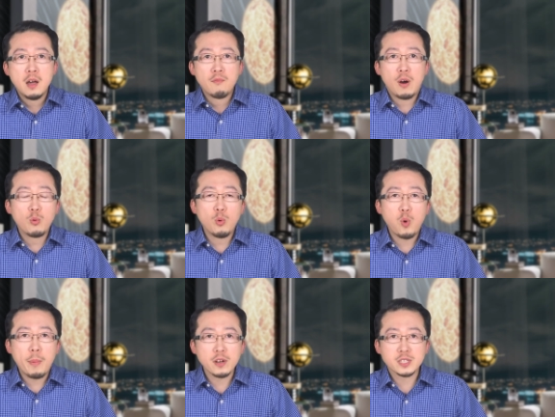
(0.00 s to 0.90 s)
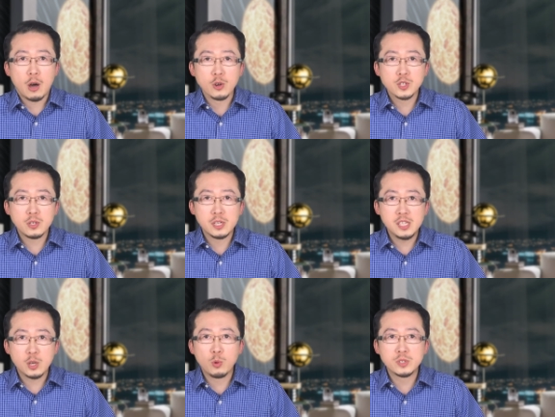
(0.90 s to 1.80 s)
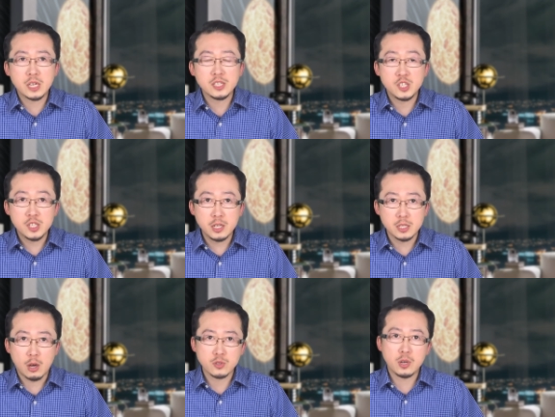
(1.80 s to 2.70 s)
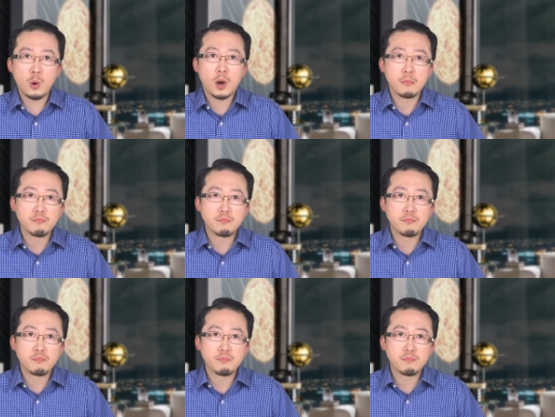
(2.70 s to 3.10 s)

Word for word: 防空火炮扫射了夜空将近一个小时后啊，